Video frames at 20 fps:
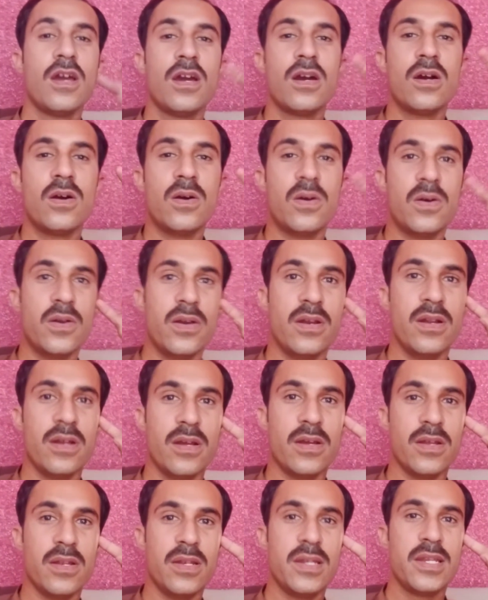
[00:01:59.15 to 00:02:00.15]
और
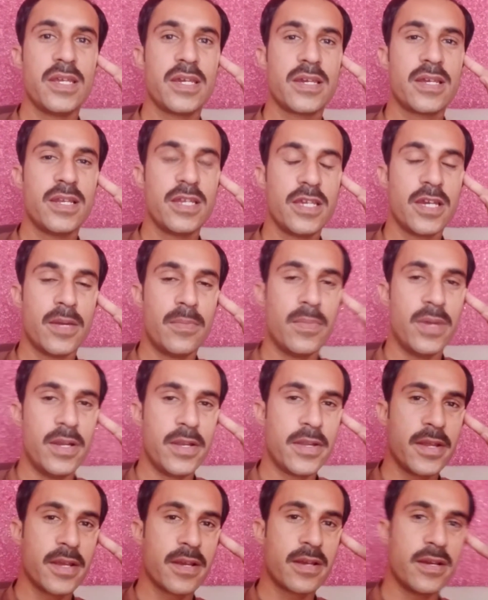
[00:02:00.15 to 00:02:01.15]
लीगली हम
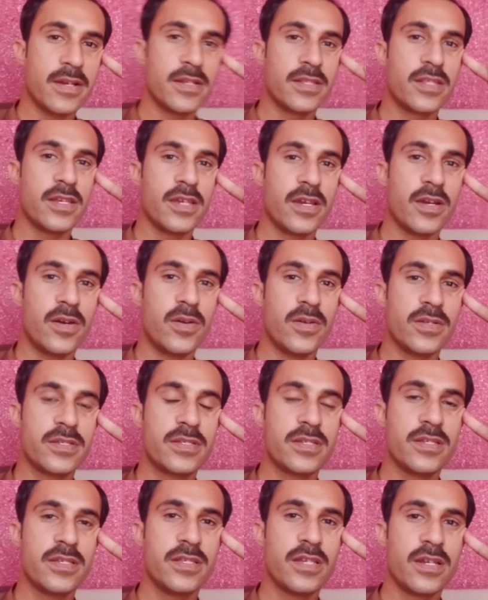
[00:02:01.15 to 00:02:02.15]
हंटिंग करते हैं और
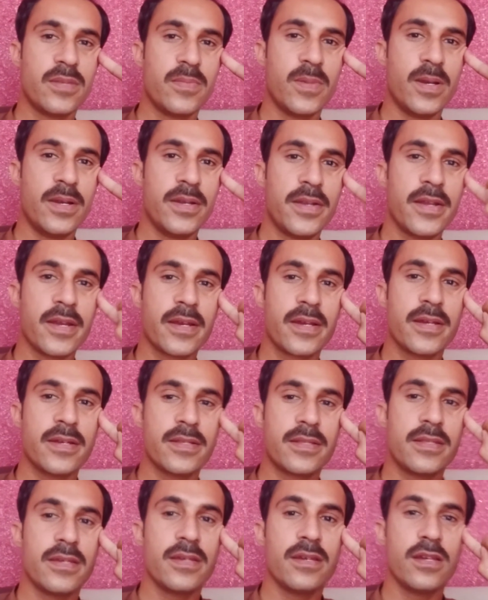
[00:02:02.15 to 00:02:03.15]
सीज़न में हंटिंग
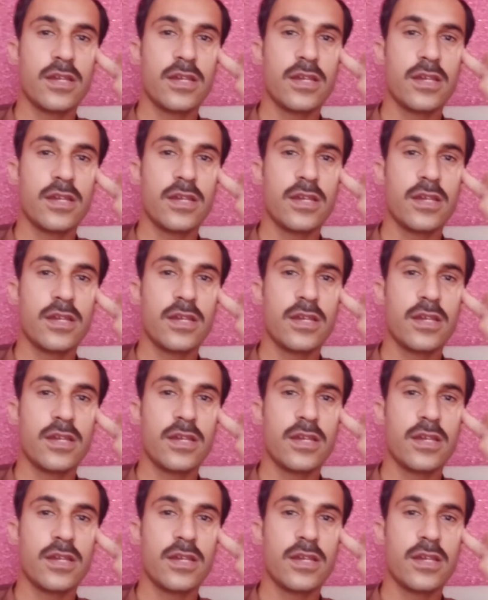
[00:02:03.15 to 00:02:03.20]
करते हैं